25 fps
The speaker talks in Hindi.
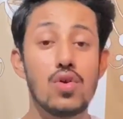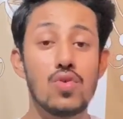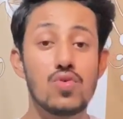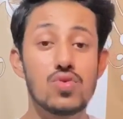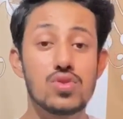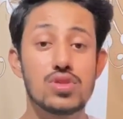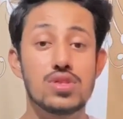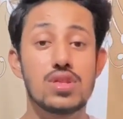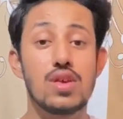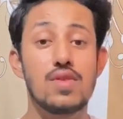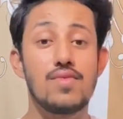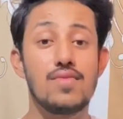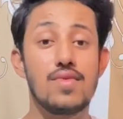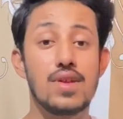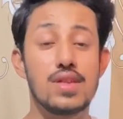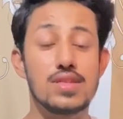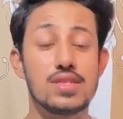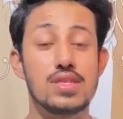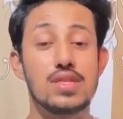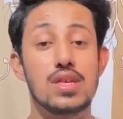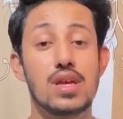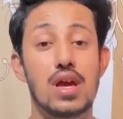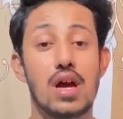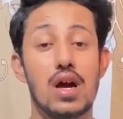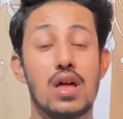उससे वेंस
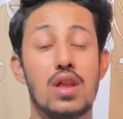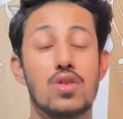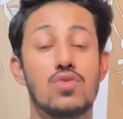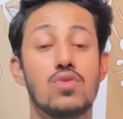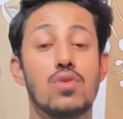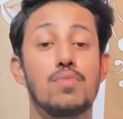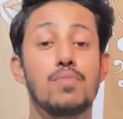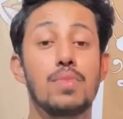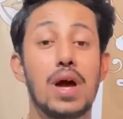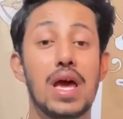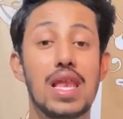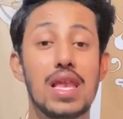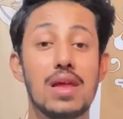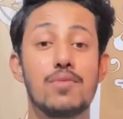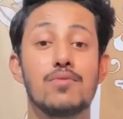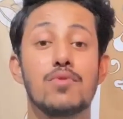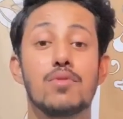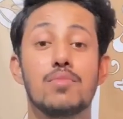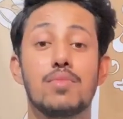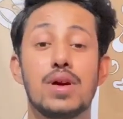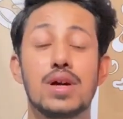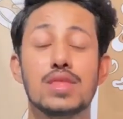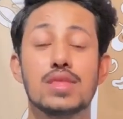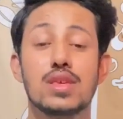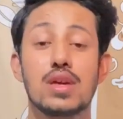दिखाना तो पहले हम
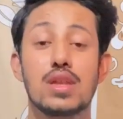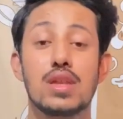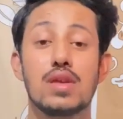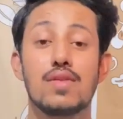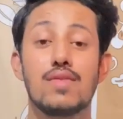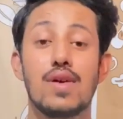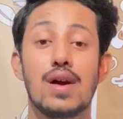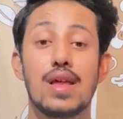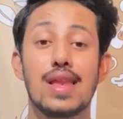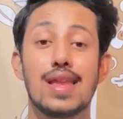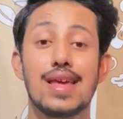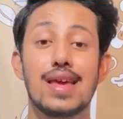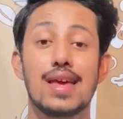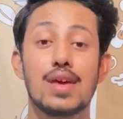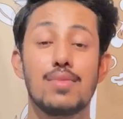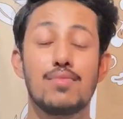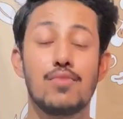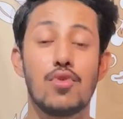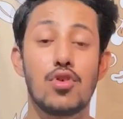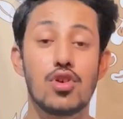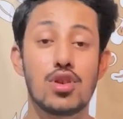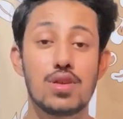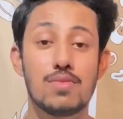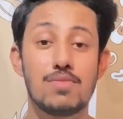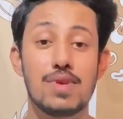लोग बात करने वाले हैं
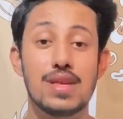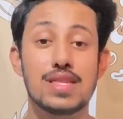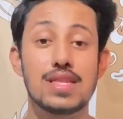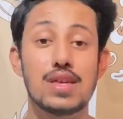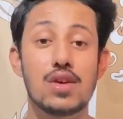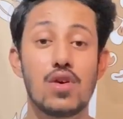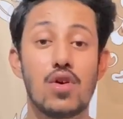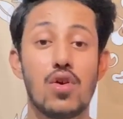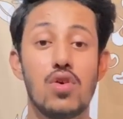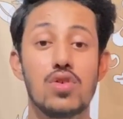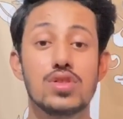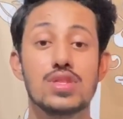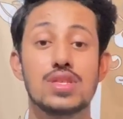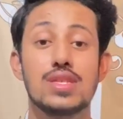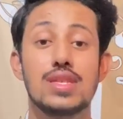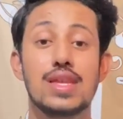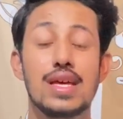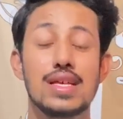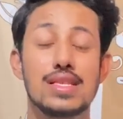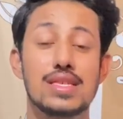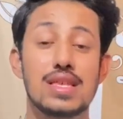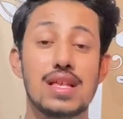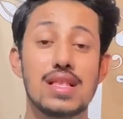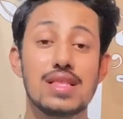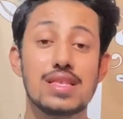बॉडी में ऐसे कौन से
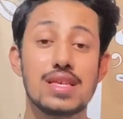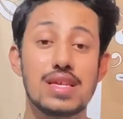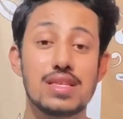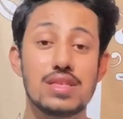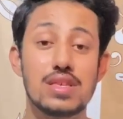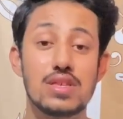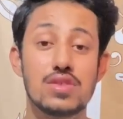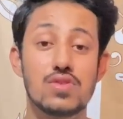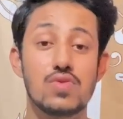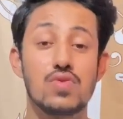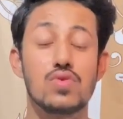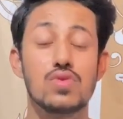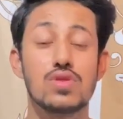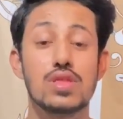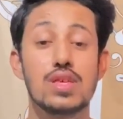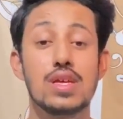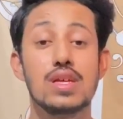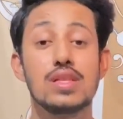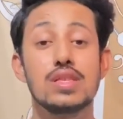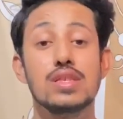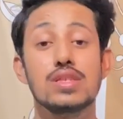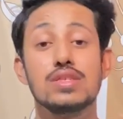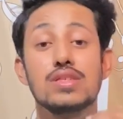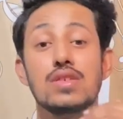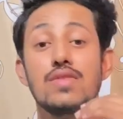नेचुरल चेंजेस होते
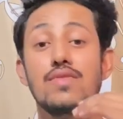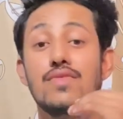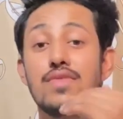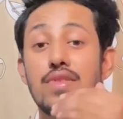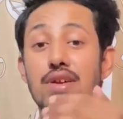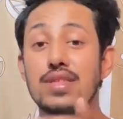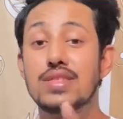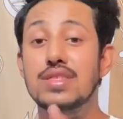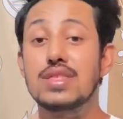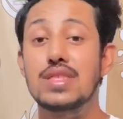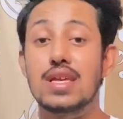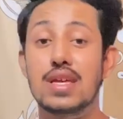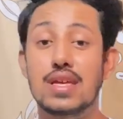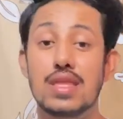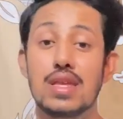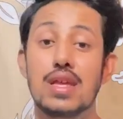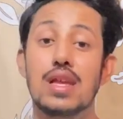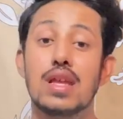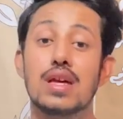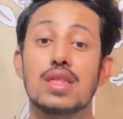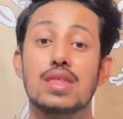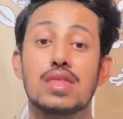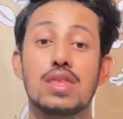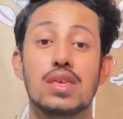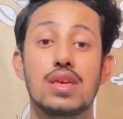हैं जिससे वेंस दिखने
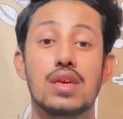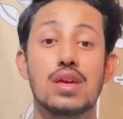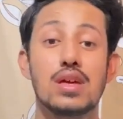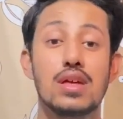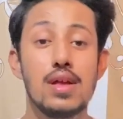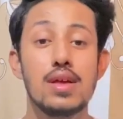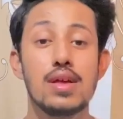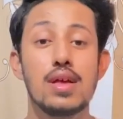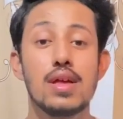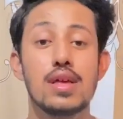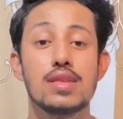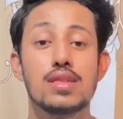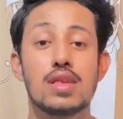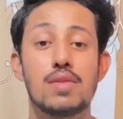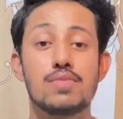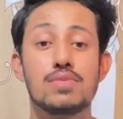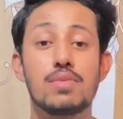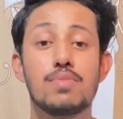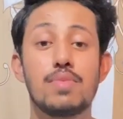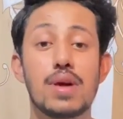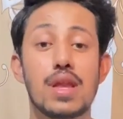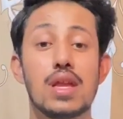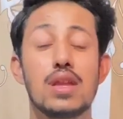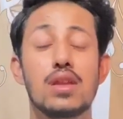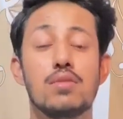लगती हैं सबसे
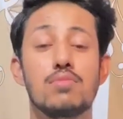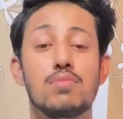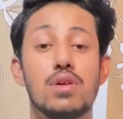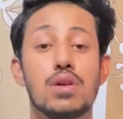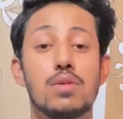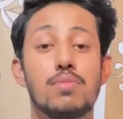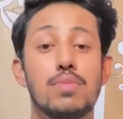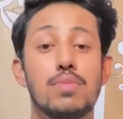पहले नंबर